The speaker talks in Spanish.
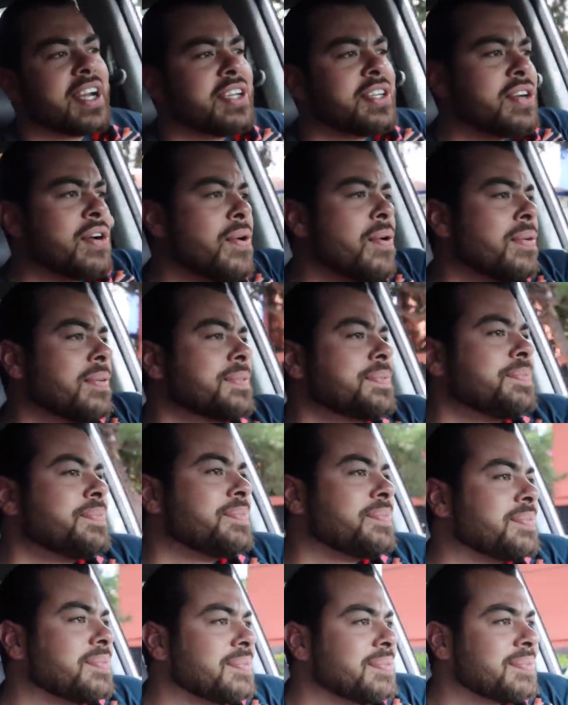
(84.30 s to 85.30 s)
¿Qué pedo?
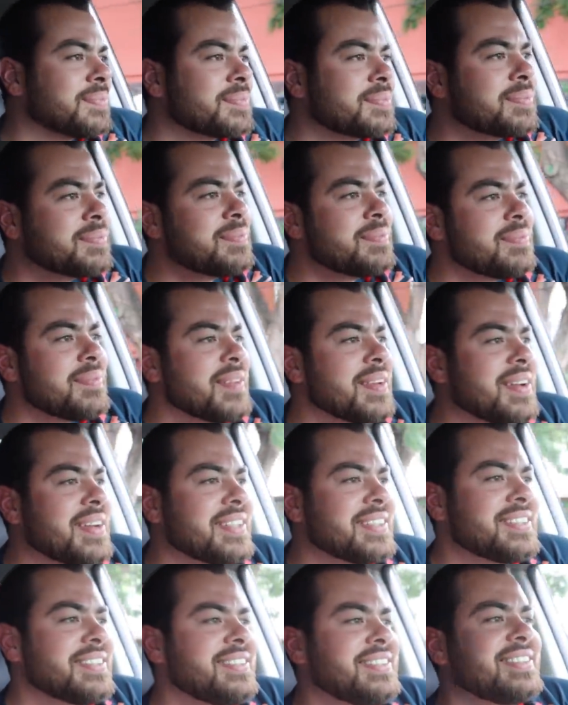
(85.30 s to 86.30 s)
¿Crees que esté
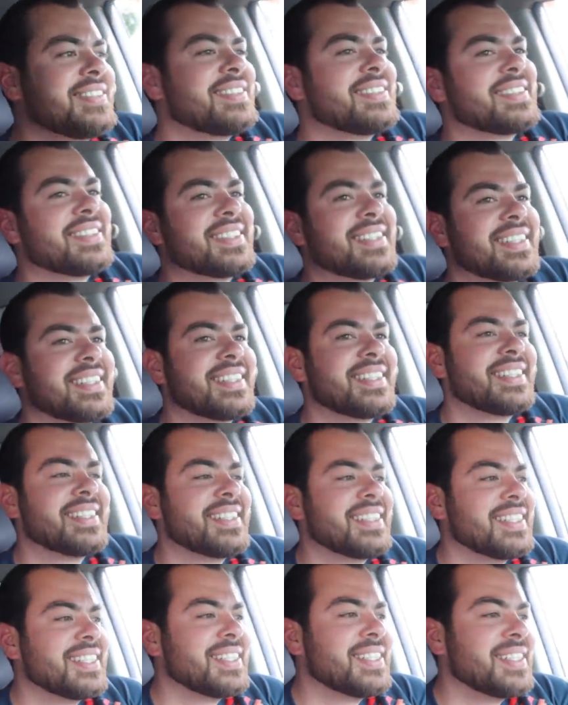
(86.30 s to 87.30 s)
heavy? ¿Crees que no va a estar
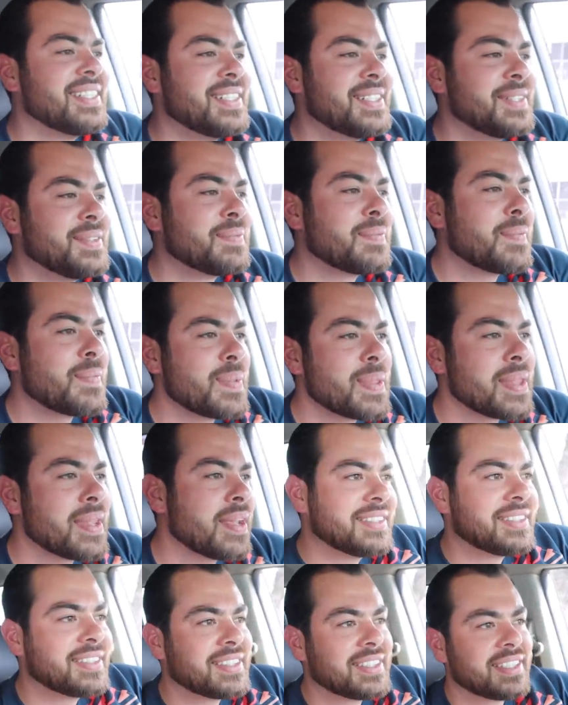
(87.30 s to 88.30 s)
heavy? ¿Crees que es más
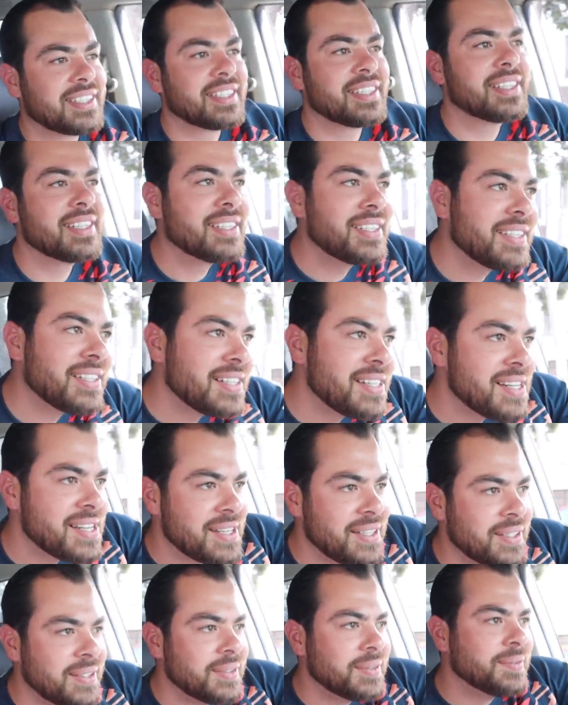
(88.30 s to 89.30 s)
morbo del partido? ¿Sí
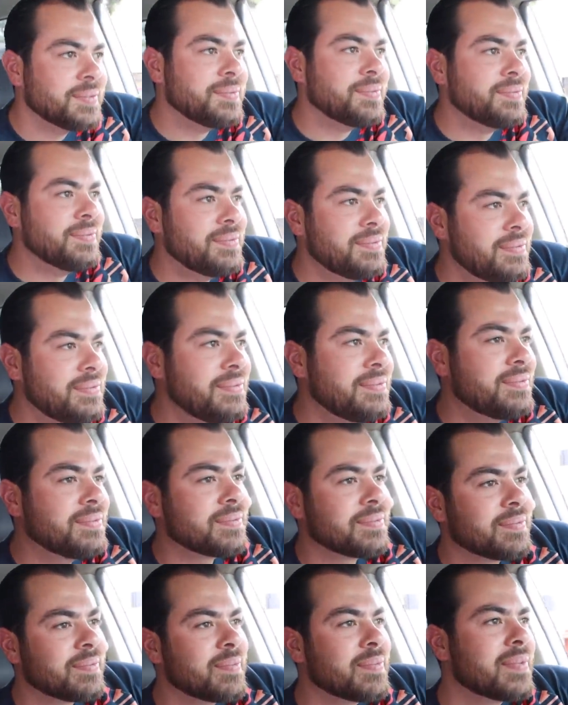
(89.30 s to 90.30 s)
crees que esté medio heavy
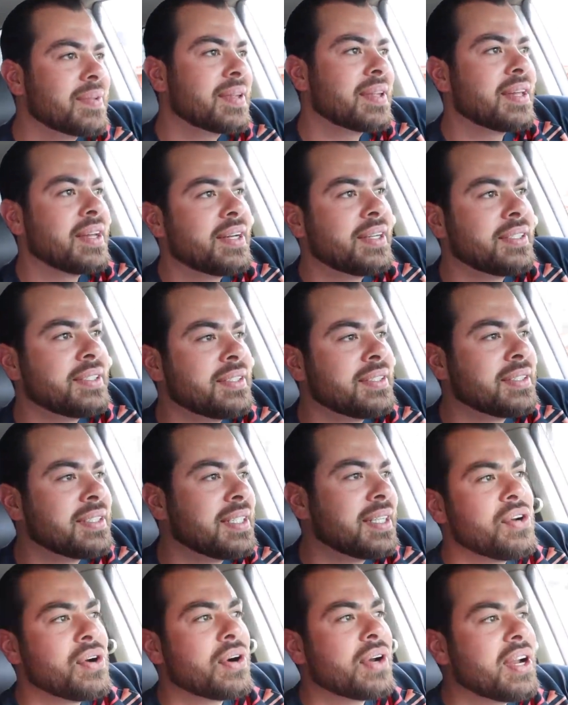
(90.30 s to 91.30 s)
irnos allá
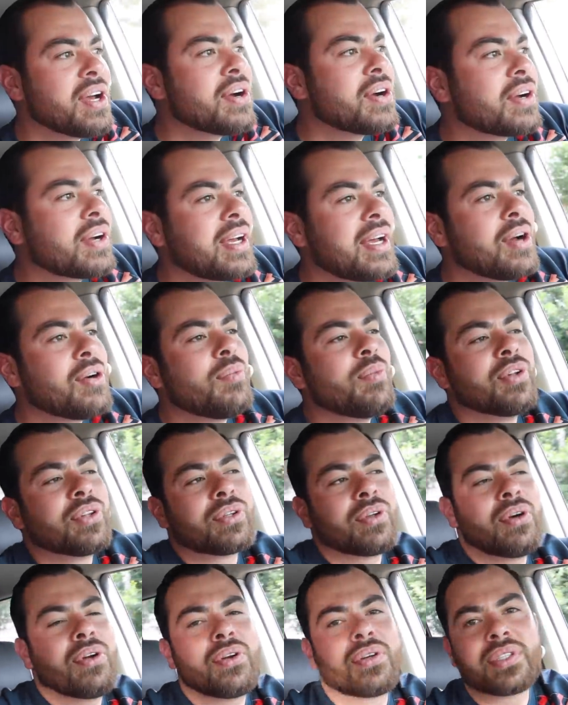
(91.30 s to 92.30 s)
general? Yo creo que como en
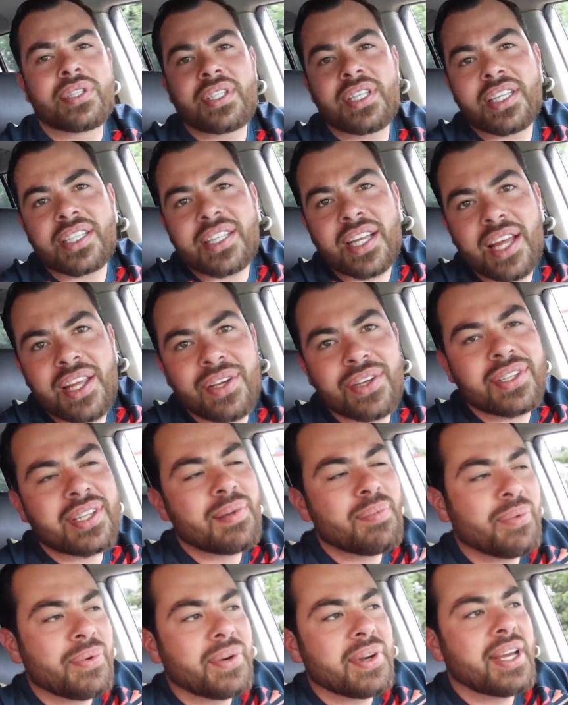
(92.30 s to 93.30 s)
todos los estadios
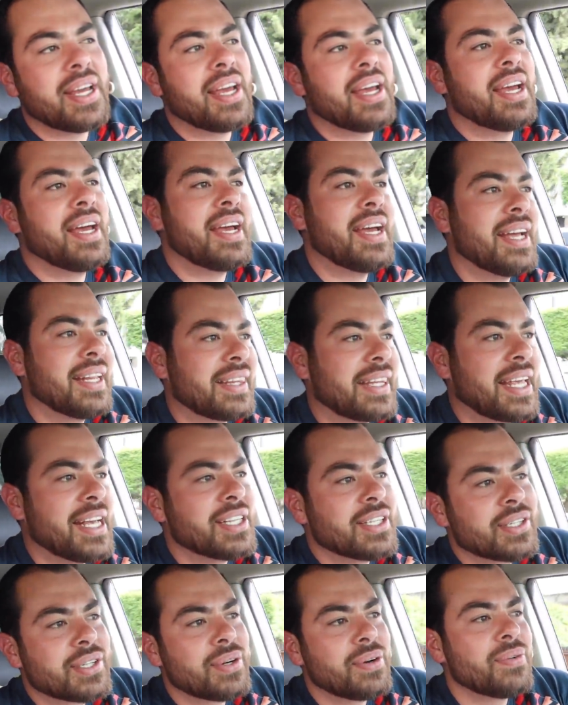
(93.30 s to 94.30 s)
se pone
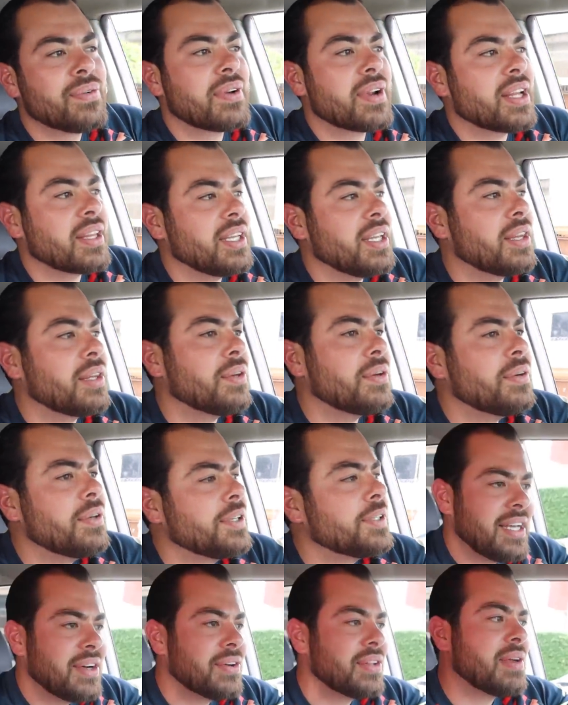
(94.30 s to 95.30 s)
tenso un ratito.
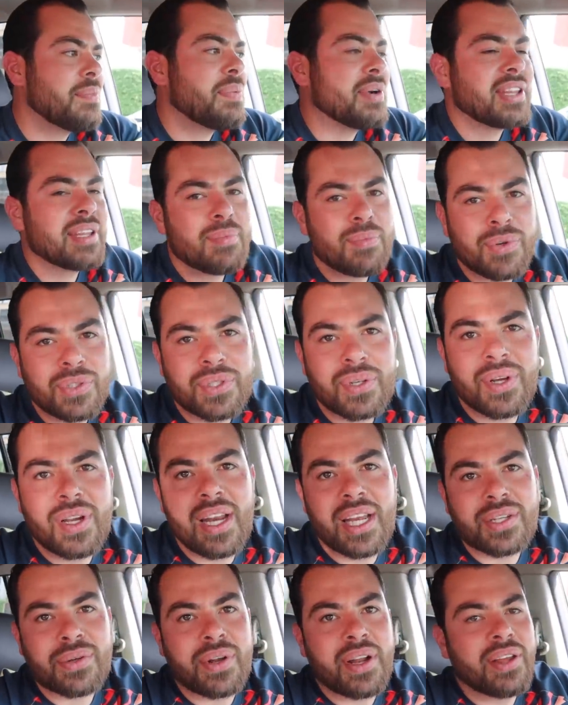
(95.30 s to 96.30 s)
Digo, depende mucho de
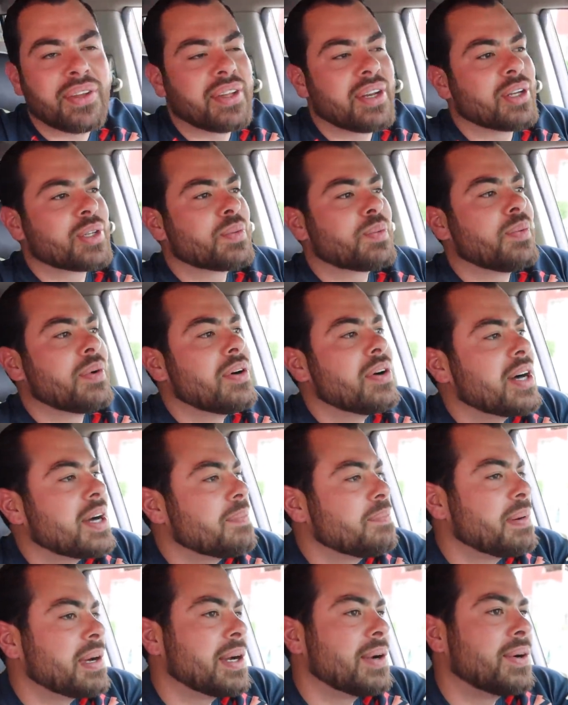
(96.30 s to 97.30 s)
la zona donde nos
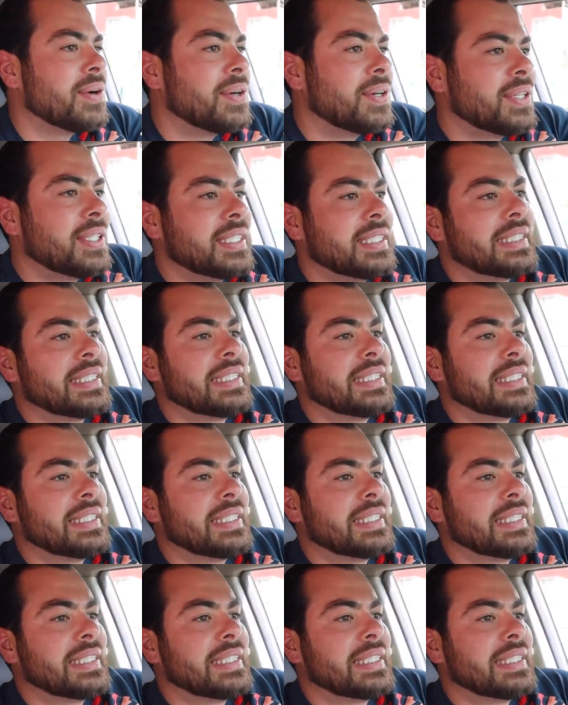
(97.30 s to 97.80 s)
pongan, pero